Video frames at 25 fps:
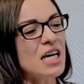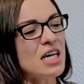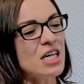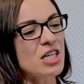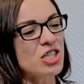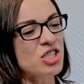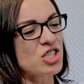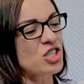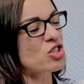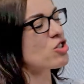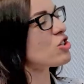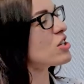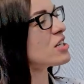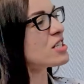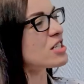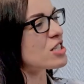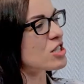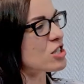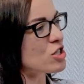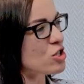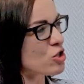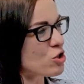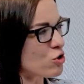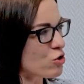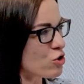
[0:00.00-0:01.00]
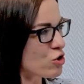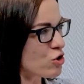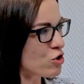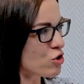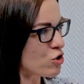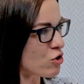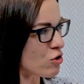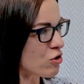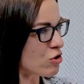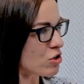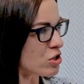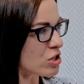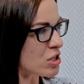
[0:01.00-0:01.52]
że to jest coś,
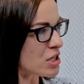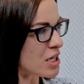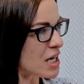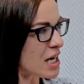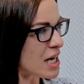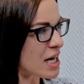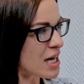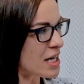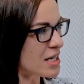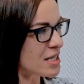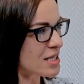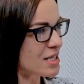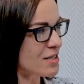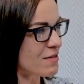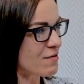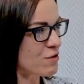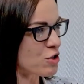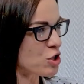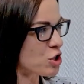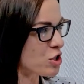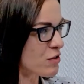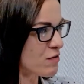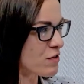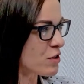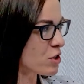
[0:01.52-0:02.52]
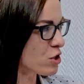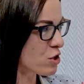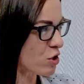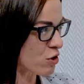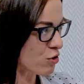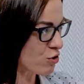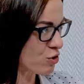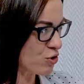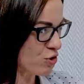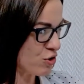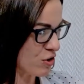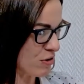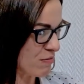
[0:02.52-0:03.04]
co nie jest w
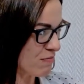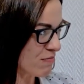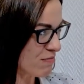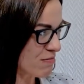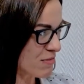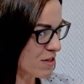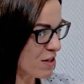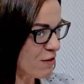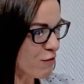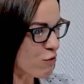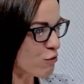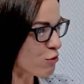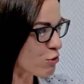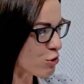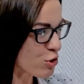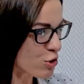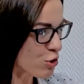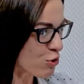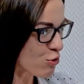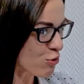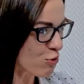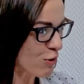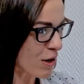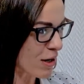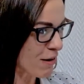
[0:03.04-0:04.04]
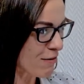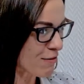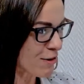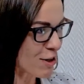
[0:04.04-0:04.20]
rzeczywistości, nie funkcjonuje.